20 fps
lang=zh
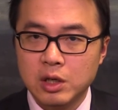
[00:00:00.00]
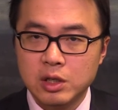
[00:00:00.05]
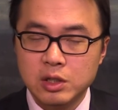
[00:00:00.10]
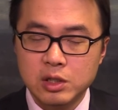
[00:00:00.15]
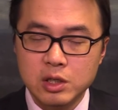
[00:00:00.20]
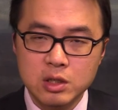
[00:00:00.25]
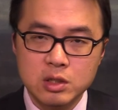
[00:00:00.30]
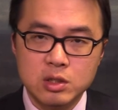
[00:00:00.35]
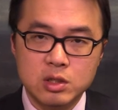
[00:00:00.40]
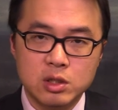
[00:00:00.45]

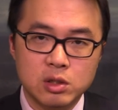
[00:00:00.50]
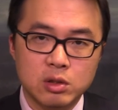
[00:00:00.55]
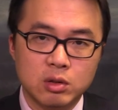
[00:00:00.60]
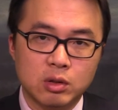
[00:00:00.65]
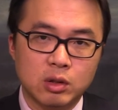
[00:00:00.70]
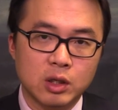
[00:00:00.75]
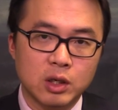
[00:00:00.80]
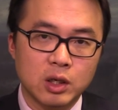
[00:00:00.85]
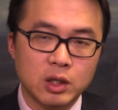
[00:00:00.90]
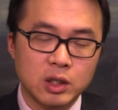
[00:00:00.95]
正是
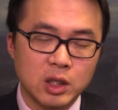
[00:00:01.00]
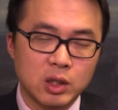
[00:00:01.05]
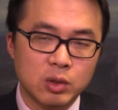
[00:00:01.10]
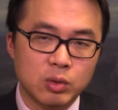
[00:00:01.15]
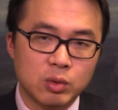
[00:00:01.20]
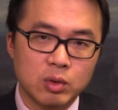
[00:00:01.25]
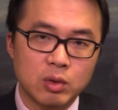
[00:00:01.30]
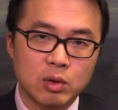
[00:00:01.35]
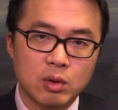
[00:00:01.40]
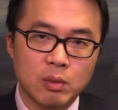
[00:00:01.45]
得益
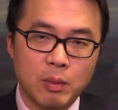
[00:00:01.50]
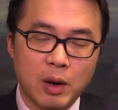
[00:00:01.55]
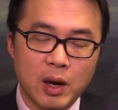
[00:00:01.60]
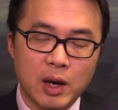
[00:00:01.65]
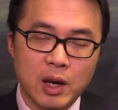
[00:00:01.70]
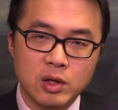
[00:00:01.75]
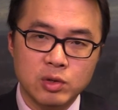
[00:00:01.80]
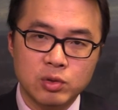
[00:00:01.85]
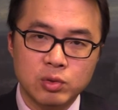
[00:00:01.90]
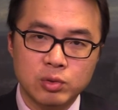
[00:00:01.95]
于美
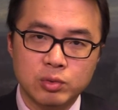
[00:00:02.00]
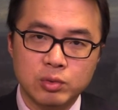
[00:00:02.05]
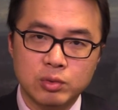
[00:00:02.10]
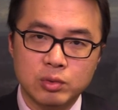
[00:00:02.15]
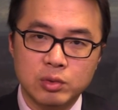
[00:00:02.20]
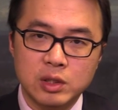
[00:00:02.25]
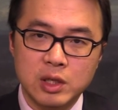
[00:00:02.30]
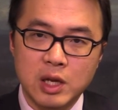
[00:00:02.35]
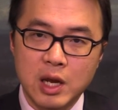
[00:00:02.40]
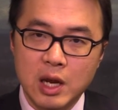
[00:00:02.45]
联储
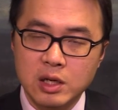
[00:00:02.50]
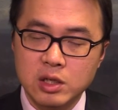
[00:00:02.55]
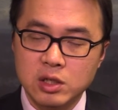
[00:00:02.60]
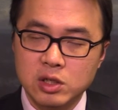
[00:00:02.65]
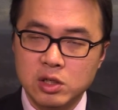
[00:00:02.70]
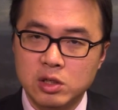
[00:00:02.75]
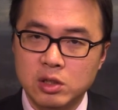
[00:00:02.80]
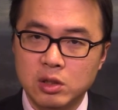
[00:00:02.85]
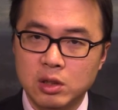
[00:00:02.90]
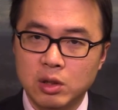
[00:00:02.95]
延
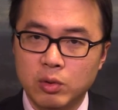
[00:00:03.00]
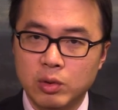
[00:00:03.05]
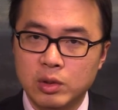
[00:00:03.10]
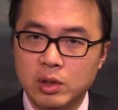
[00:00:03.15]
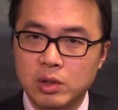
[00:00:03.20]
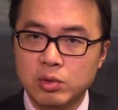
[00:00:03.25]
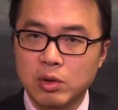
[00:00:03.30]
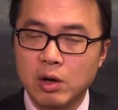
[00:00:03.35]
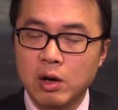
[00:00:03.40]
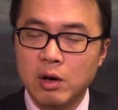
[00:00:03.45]
迟或
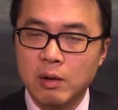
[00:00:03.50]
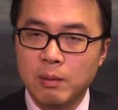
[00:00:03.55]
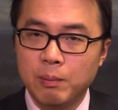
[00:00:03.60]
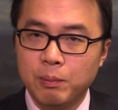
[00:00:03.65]
者说